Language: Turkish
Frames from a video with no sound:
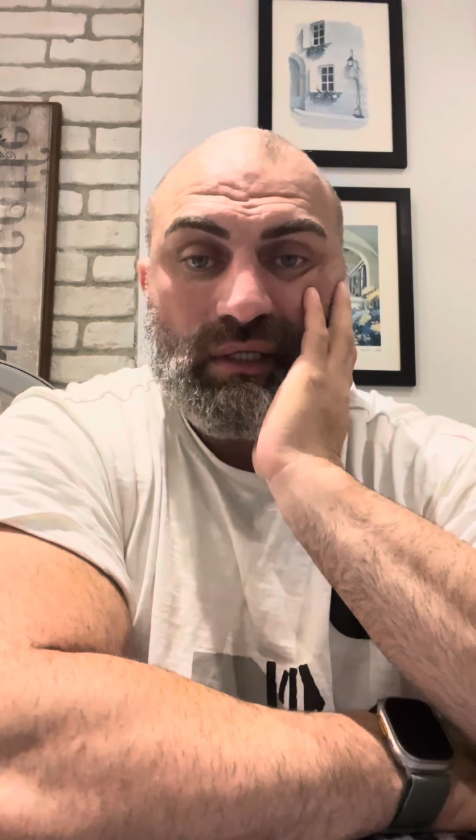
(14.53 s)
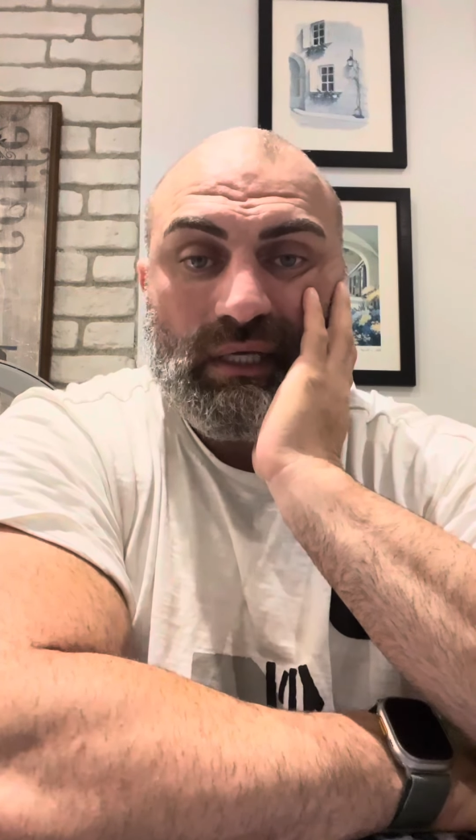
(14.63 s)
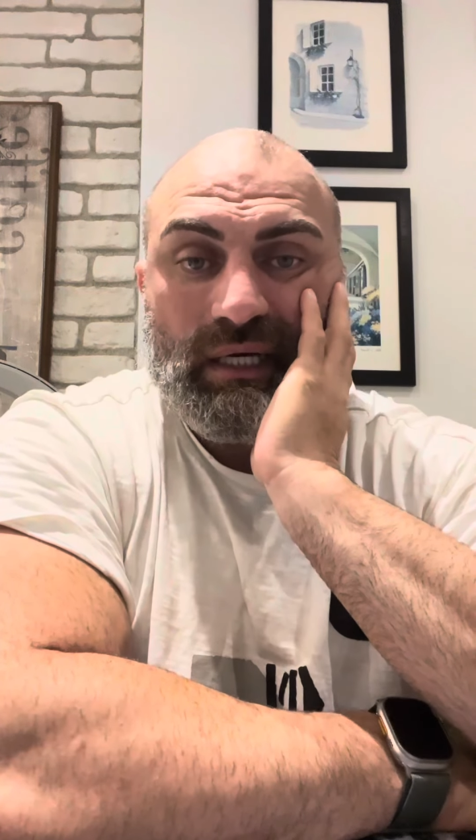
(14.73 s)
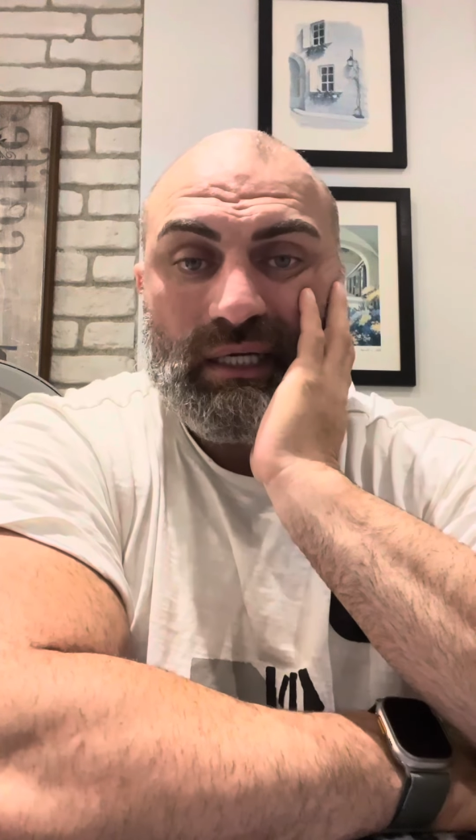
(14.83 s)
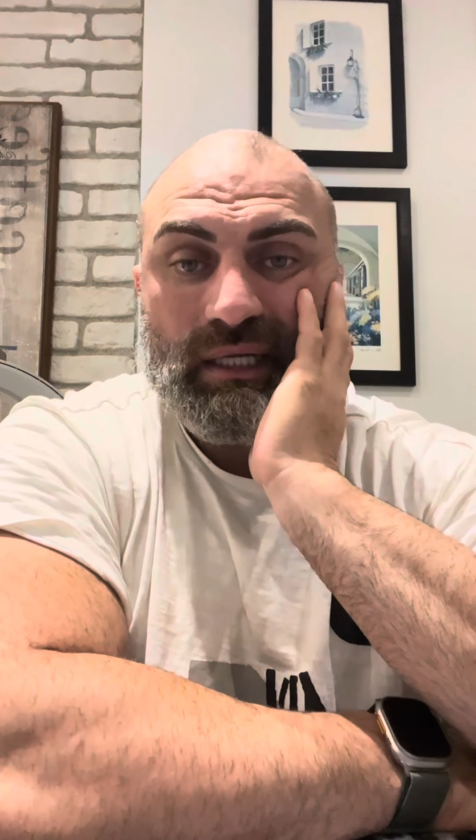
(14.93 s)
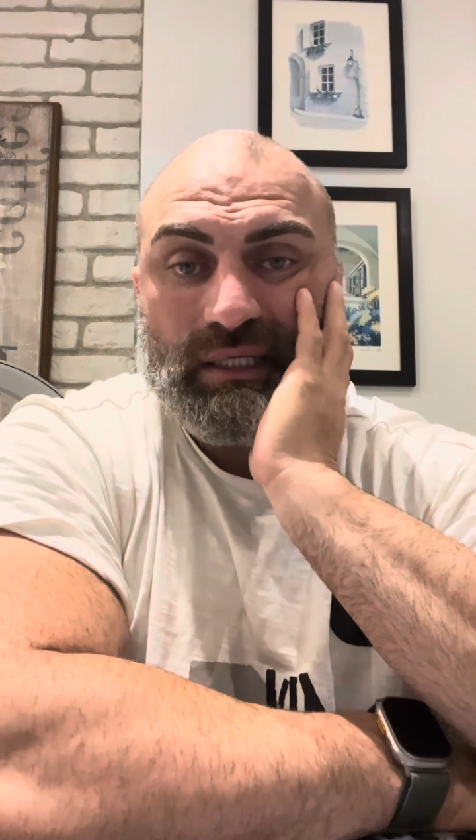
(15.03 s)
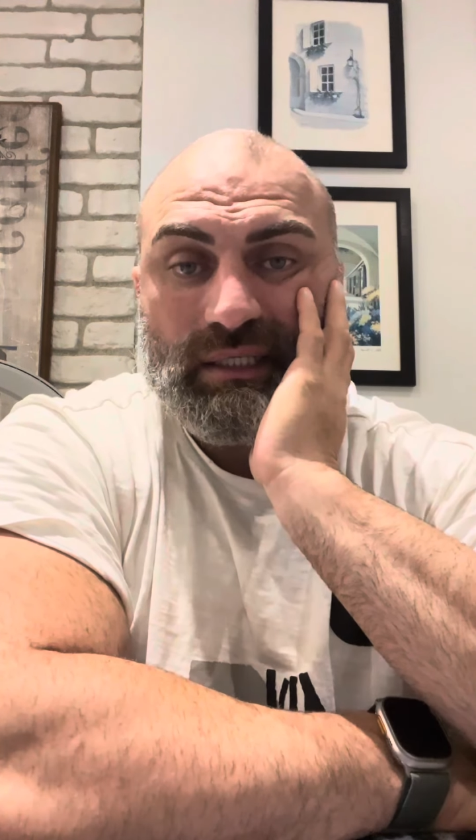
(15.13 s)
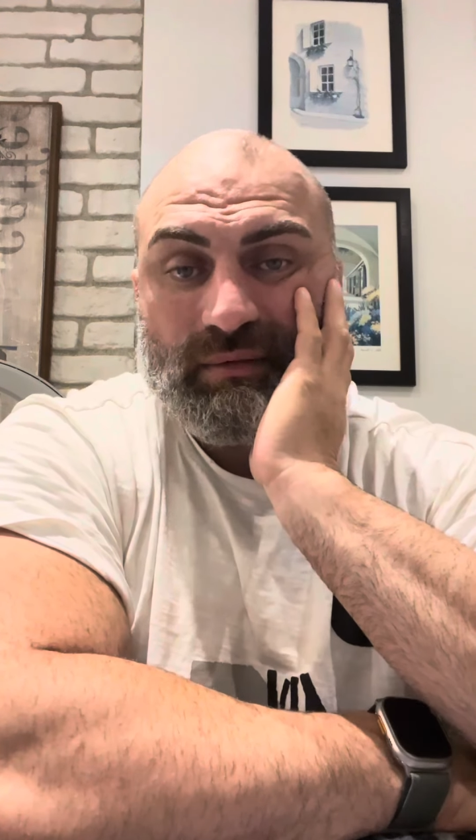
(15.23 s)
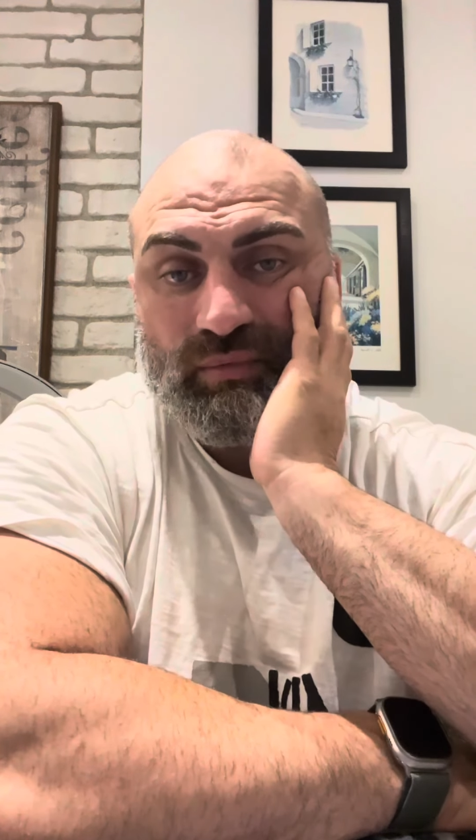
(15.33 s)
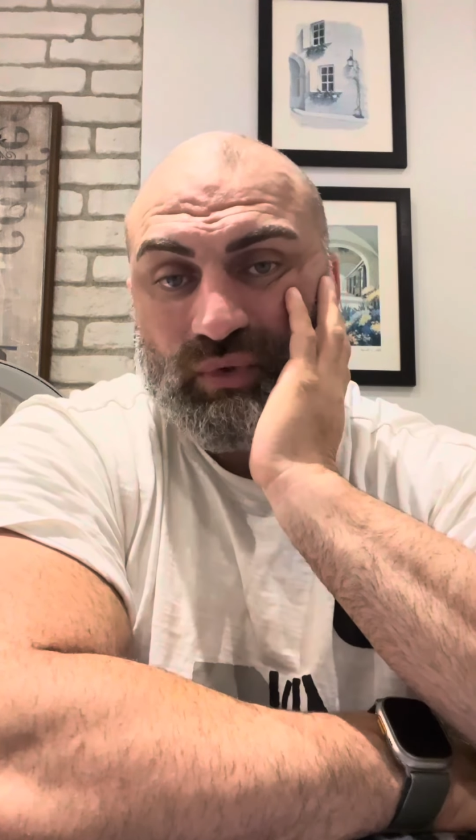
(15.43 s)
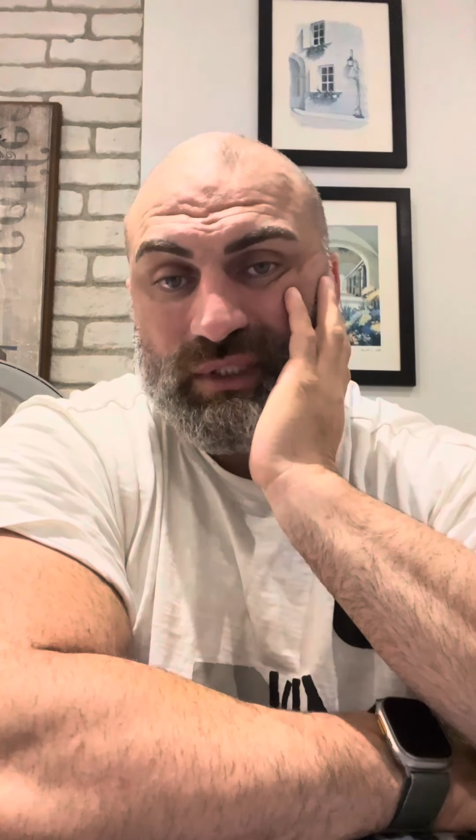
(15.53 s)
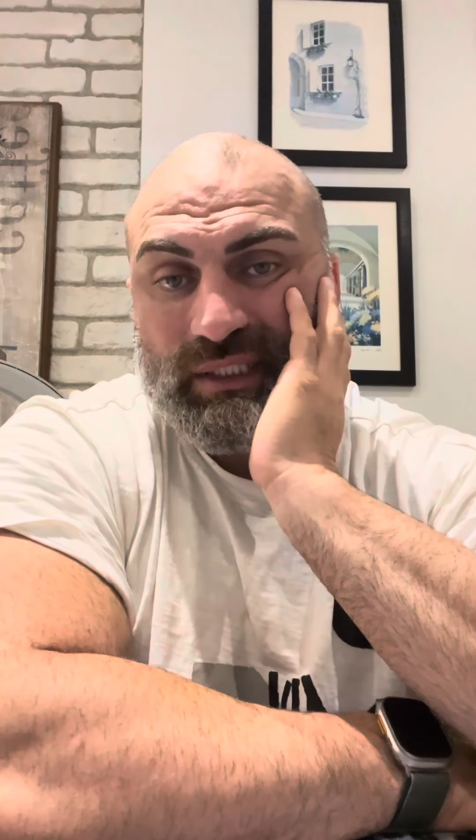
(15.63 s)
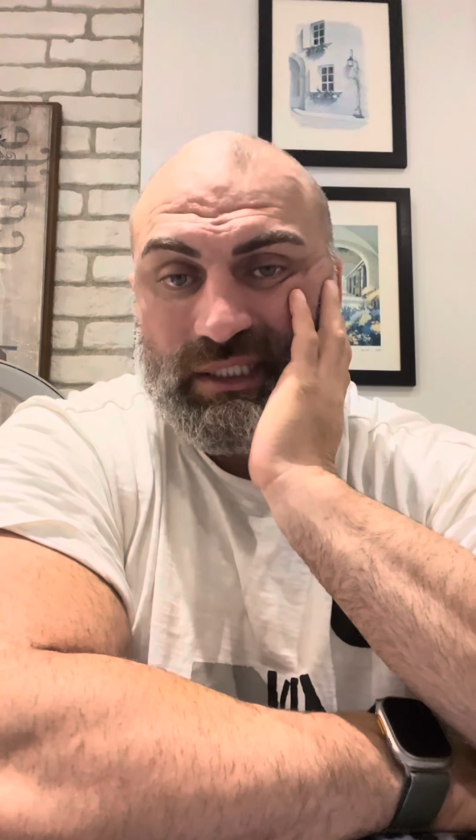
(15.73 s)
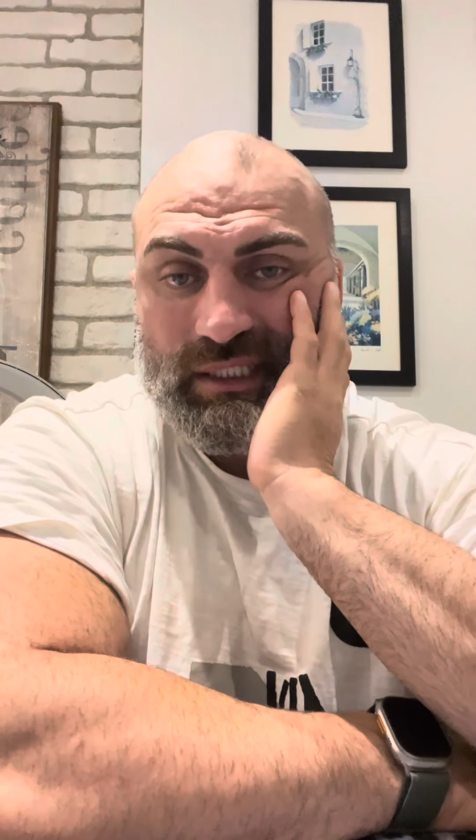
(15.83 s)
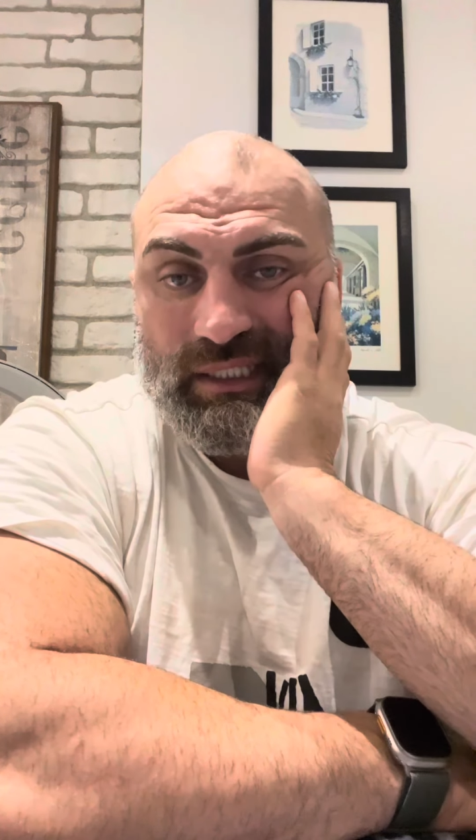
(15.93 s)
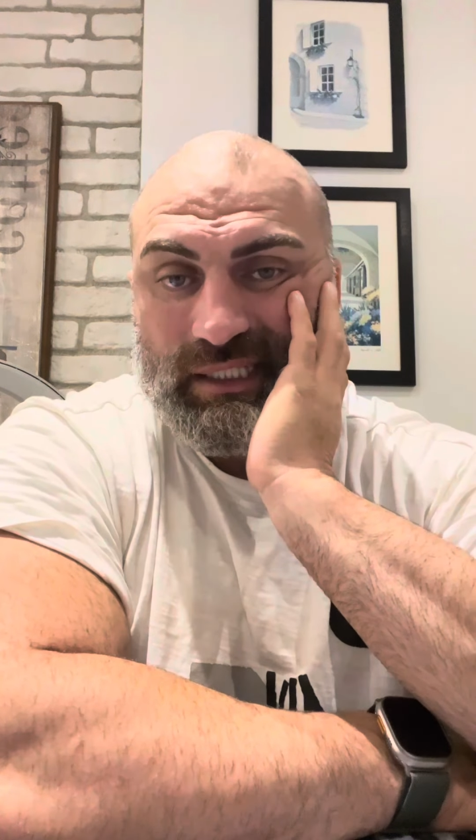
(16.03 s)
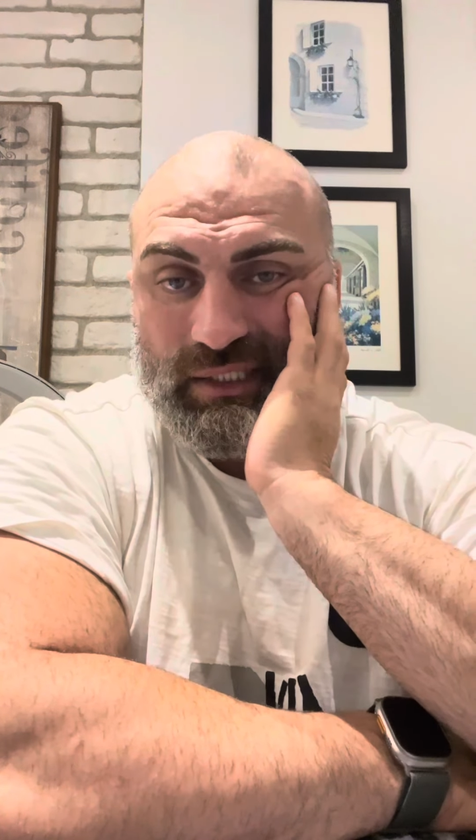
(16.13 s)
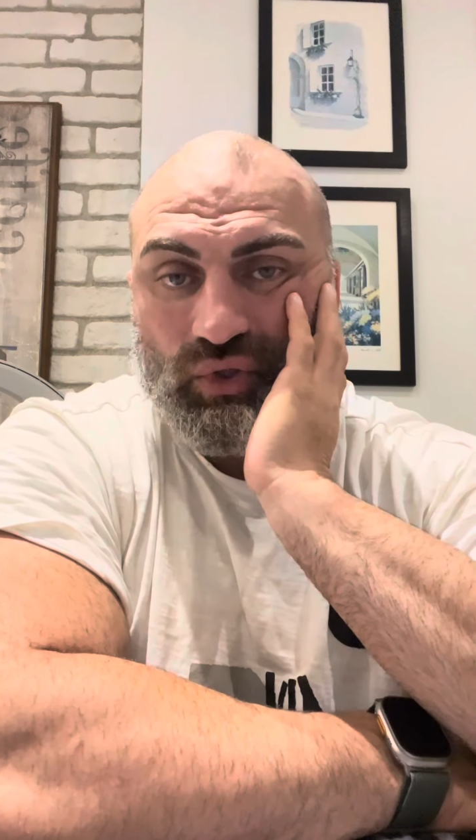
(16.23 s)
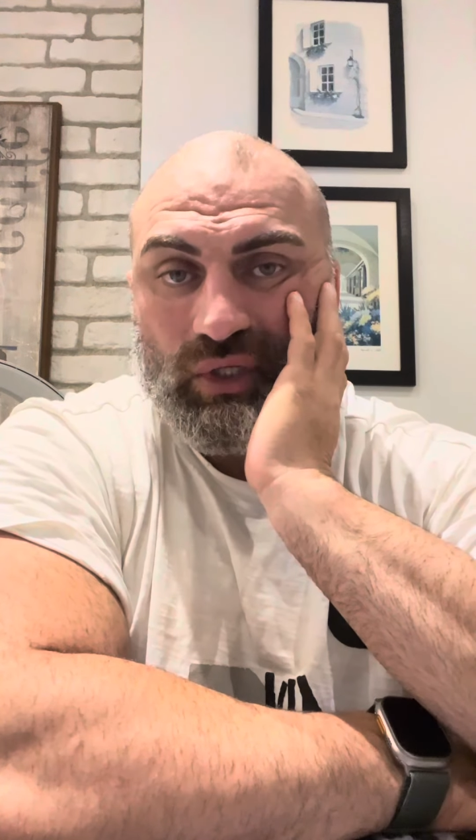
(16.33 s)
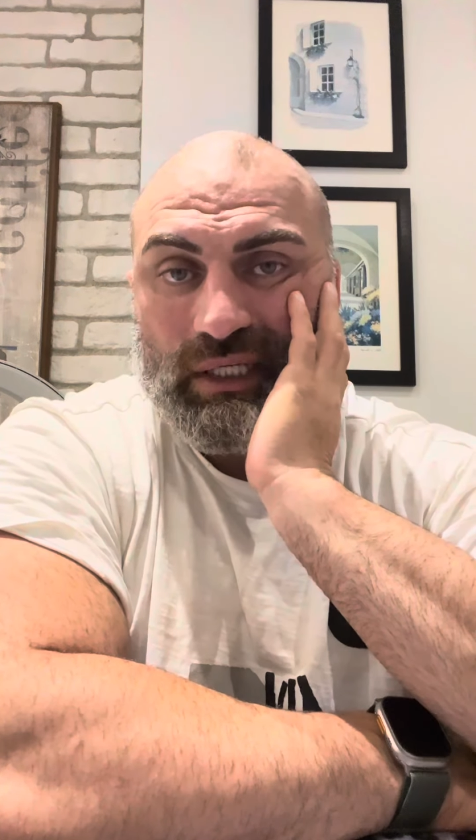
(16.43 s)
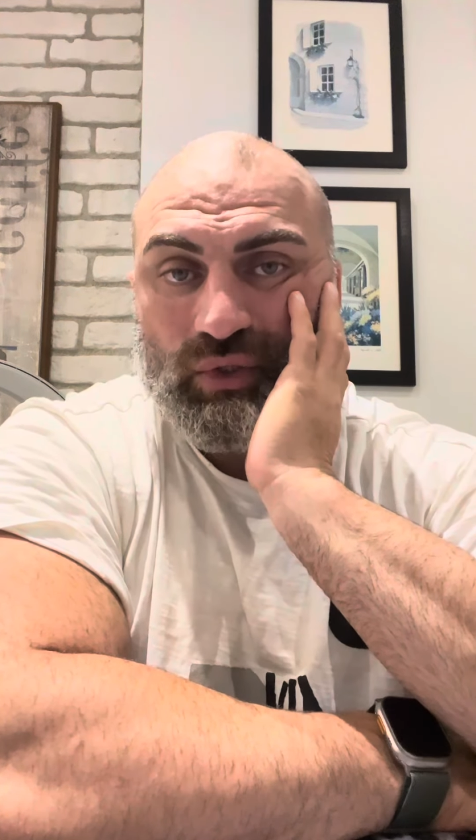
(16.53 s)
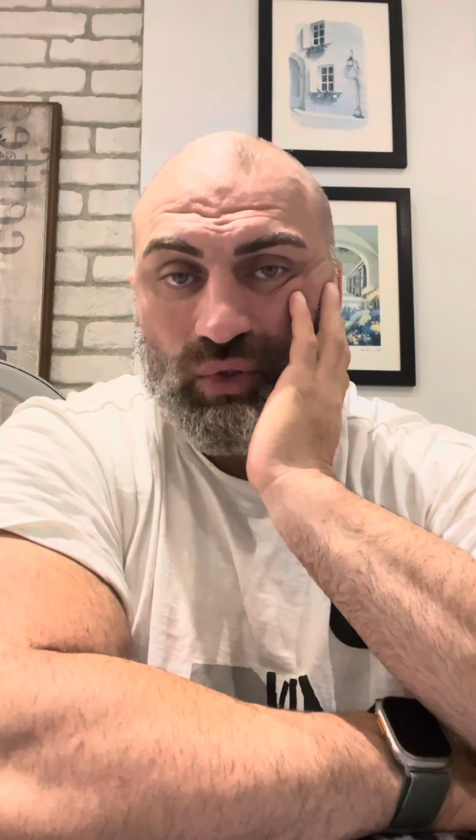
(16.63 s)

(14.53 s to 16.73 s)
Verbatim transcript: Yani e, bu işin içine steroid